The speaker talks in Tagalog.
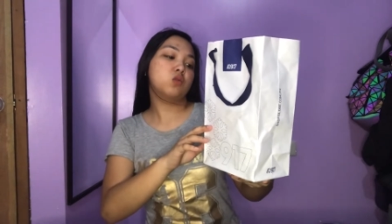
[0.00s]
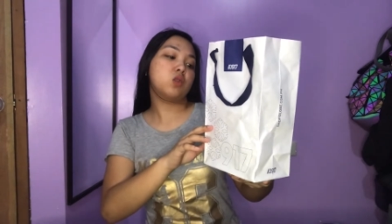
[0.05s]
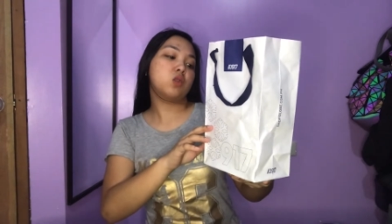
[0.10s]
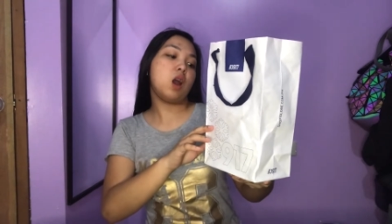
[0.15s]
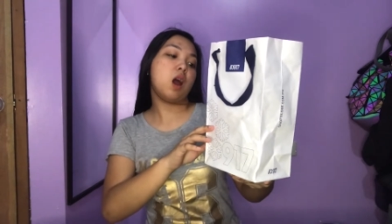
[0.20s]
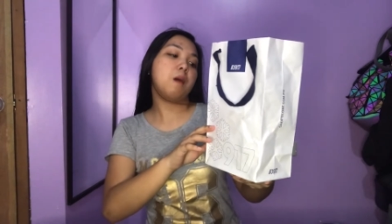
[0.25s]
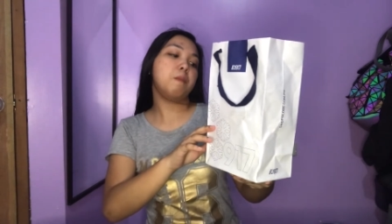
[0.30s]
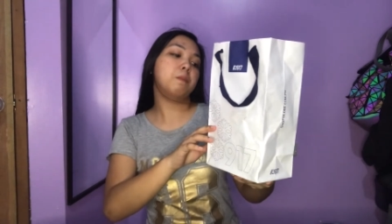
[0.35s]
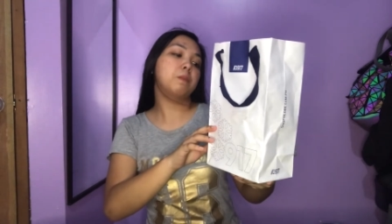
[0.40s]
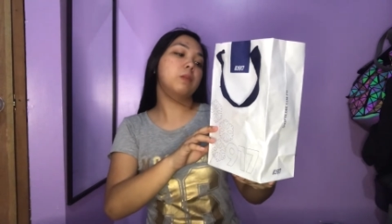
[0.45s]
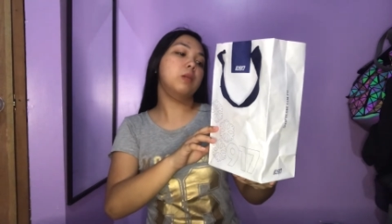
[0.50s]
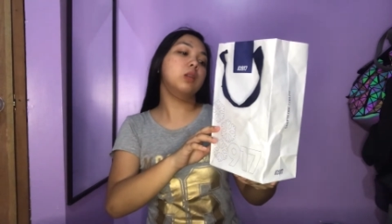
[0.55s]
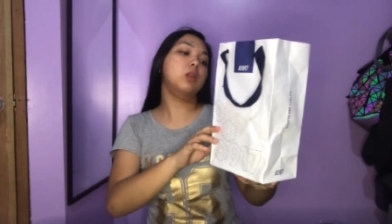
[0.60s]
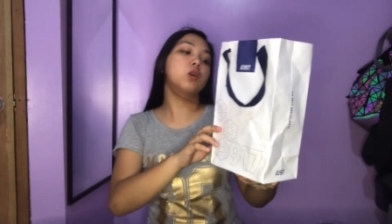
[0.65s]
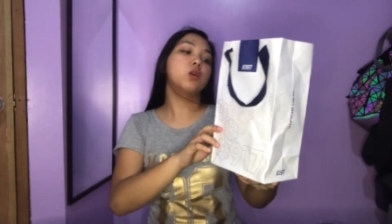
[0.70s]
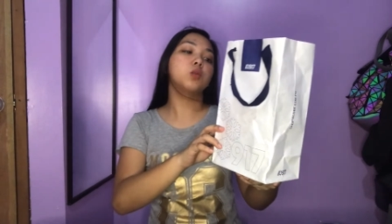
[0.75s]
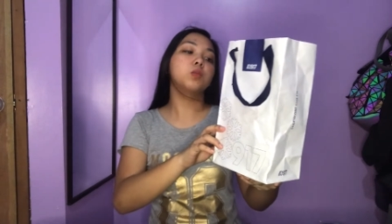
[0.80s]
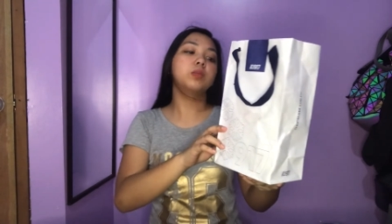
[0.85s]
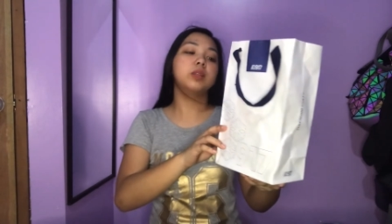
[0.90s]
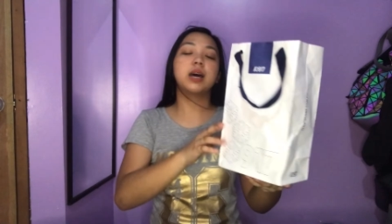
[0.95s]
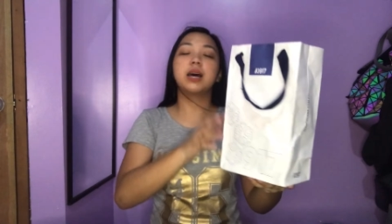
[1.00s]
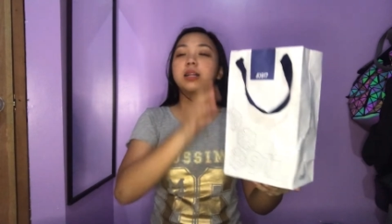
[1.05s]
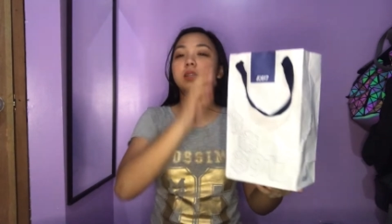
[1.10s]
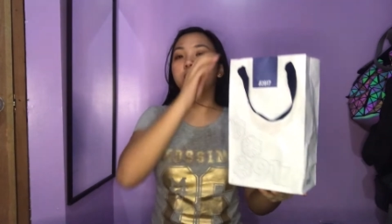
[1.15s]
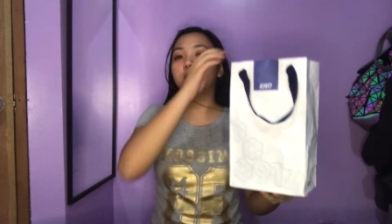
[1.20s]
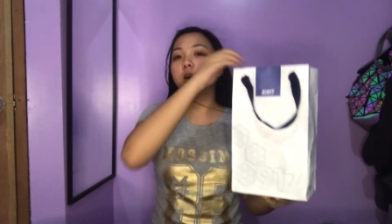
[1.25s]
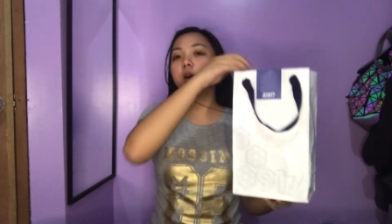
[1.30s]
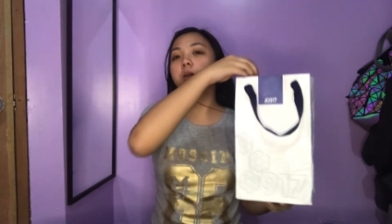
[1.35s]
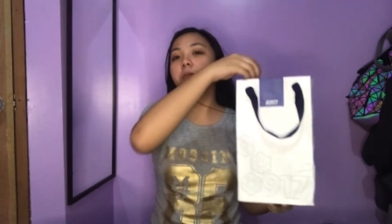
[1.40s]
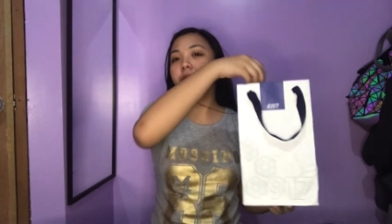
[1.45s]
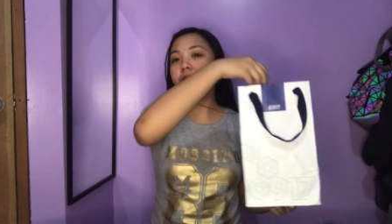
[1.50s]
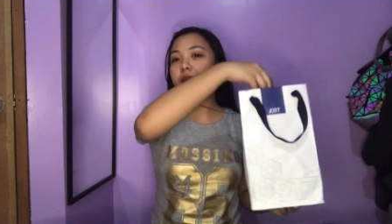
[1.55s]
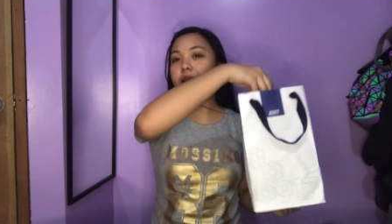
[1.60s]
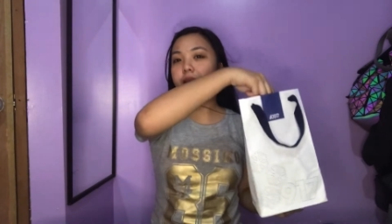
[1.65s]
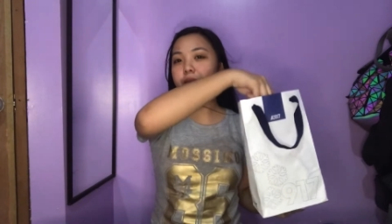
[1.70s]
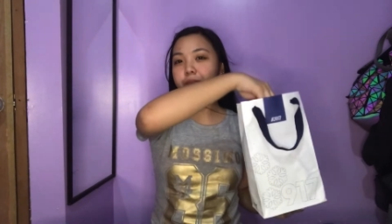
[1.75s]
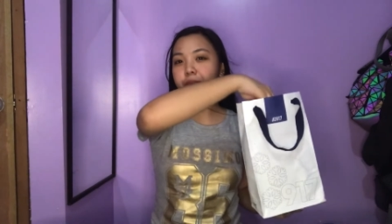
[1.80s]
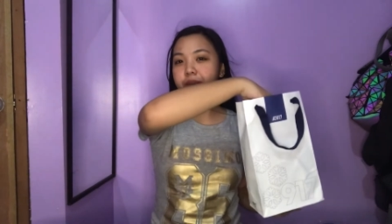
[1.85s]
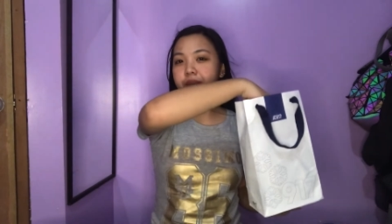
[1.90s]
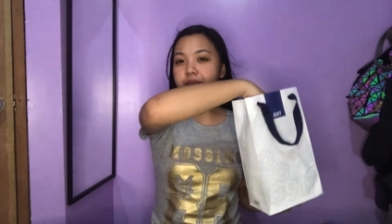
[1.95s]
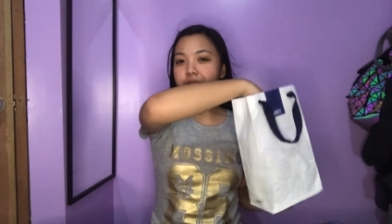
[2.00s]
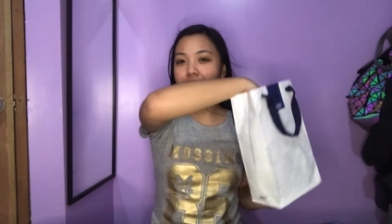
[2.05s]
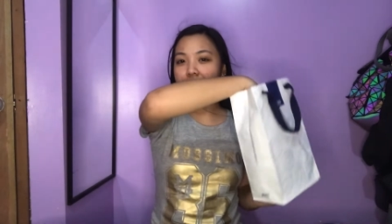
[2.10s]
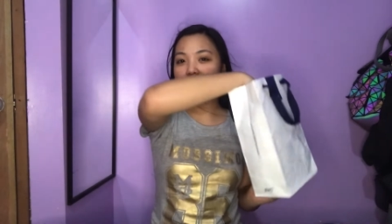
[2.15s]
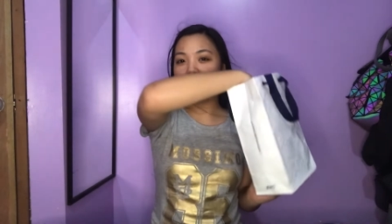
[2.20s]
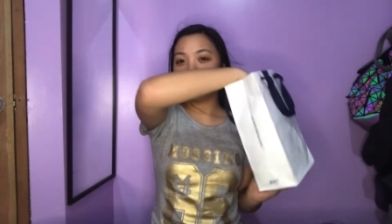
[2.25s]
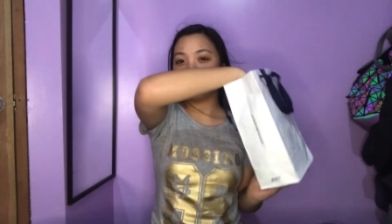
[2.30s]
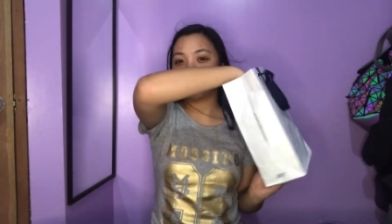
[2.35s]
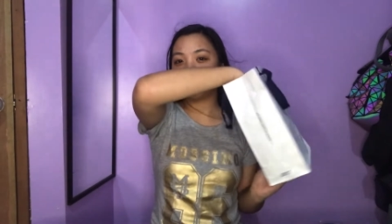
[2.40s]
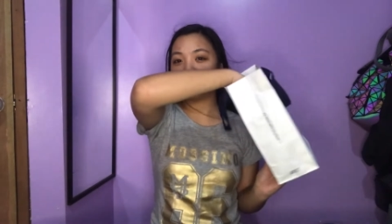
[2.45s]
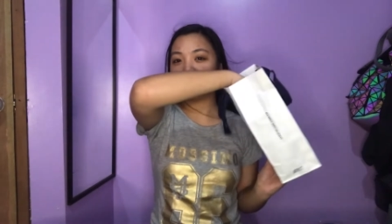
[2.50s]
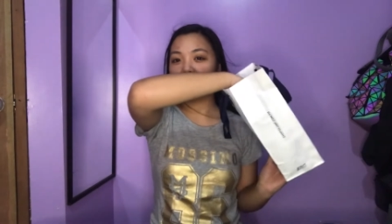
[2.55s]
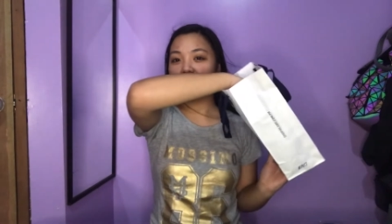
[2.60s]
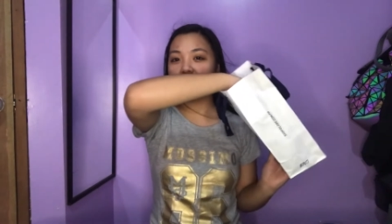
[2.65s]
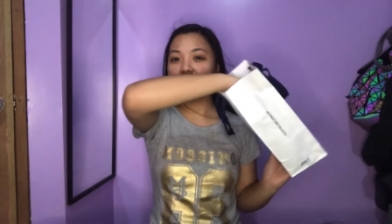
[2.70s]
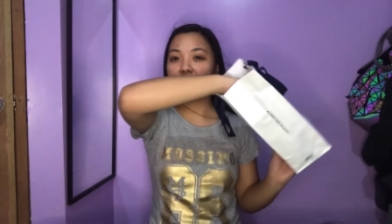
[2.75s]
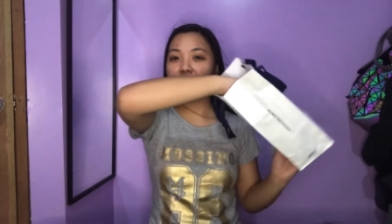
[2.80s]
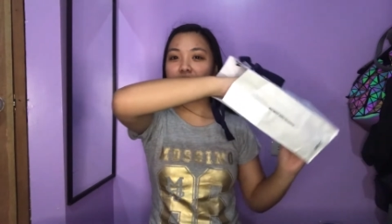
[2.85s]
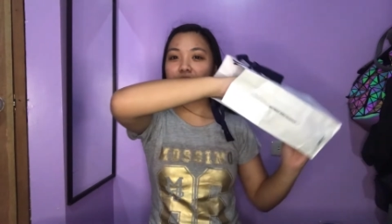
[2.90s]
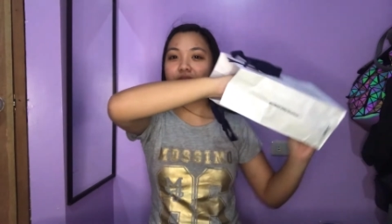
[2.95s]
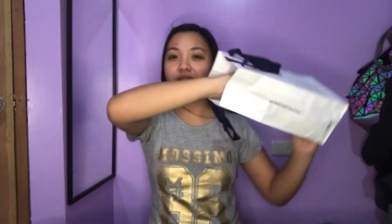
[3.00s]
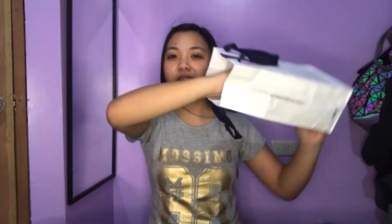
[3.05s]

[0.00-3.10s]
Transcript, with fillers: shopglobe.com.ph. Yeah.